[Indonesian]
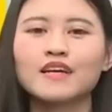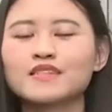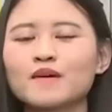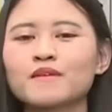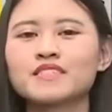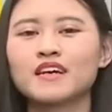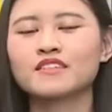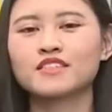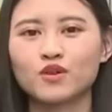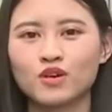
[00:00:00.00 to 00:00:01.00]
Ya, selamat
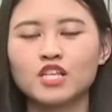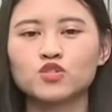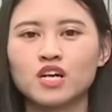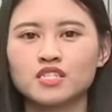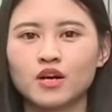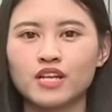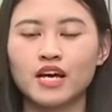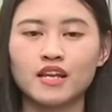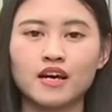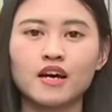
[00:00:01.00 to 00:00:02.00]
siang Sisko dan juga
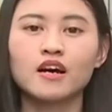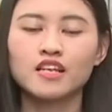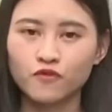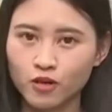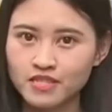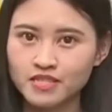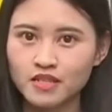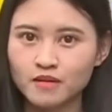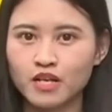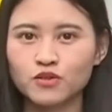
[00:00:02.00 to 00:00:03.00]
saudara.
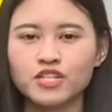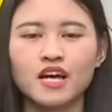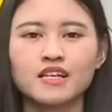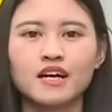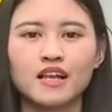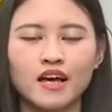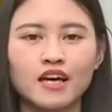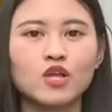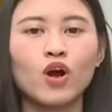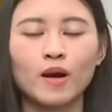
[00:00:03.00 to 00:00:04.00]
Informasi terbarunya
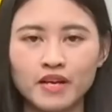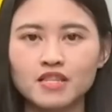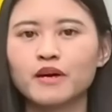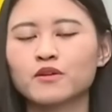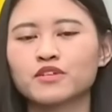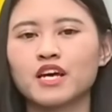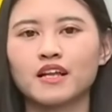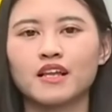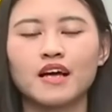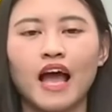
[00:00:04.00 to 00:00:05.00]
adalah atau kabar
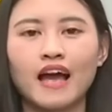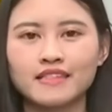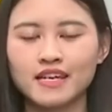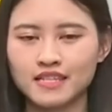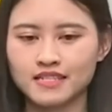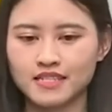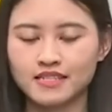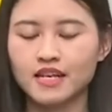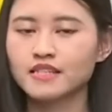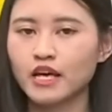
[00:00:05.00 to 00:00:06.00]
terbarunya adalah hanya
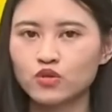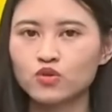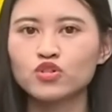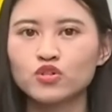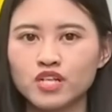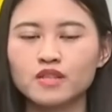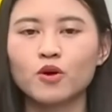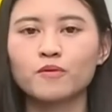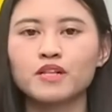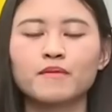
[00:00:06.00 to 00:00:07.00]
tersisa satu
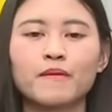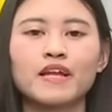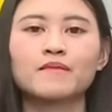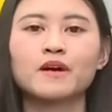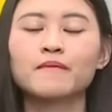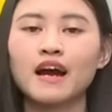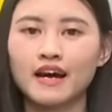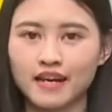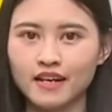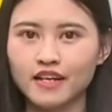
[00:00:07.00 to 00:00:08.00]
unit mobil pemadam
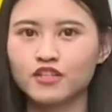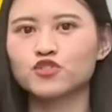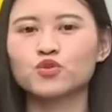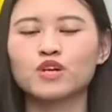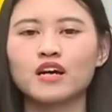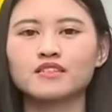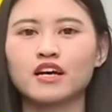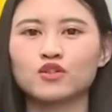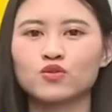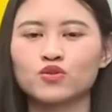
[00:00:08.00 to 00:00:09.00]
kebakaran dan juga
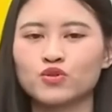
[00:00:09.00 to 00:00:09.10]
satu